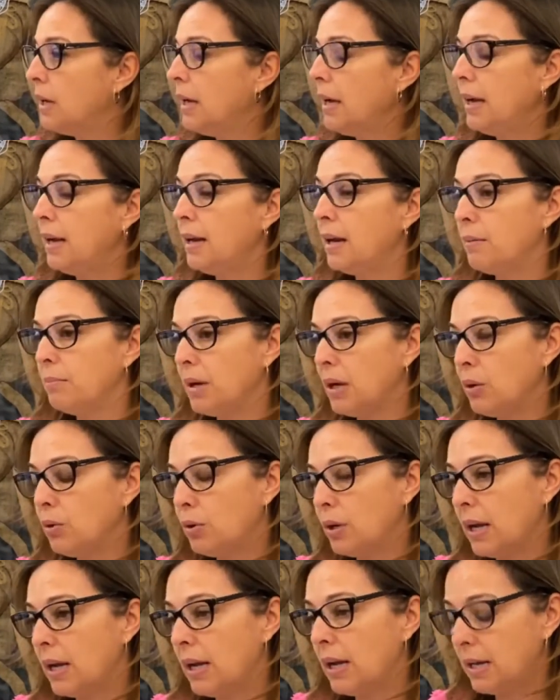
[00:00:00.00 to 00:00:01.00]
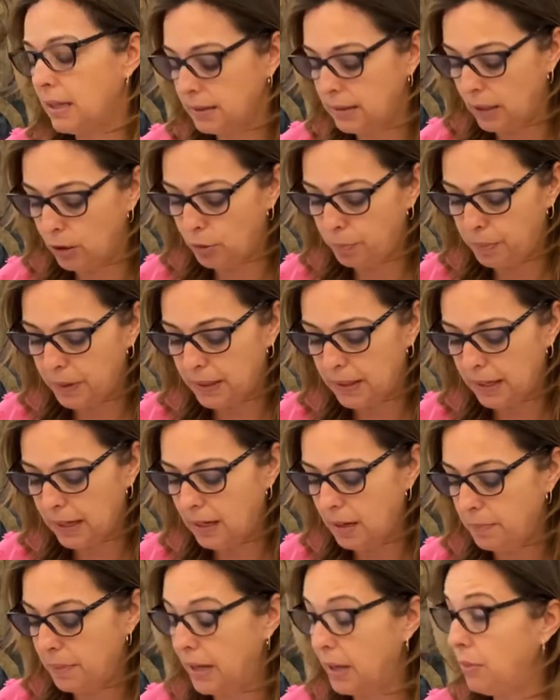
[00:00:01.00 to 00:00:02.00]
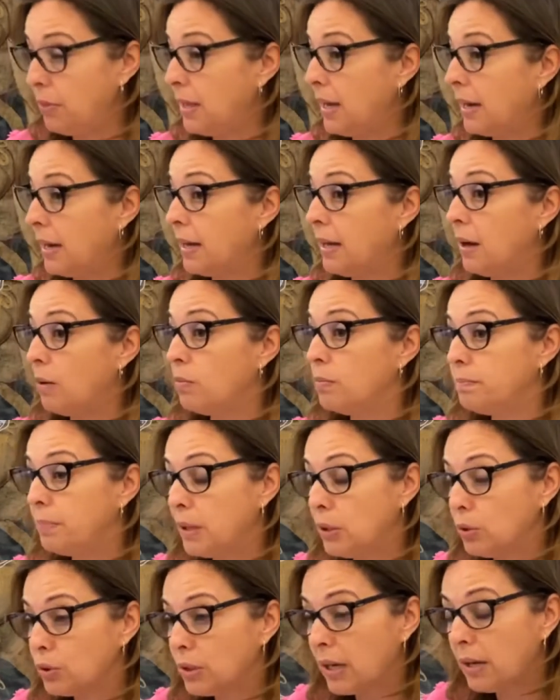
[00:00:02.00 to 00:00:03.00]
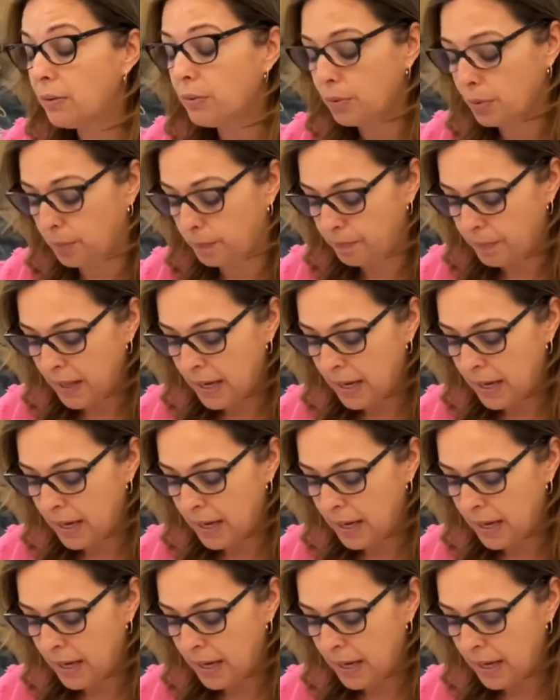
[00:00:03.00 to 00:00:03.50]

en las mejoras del hospital, le parecía que era un pelotazo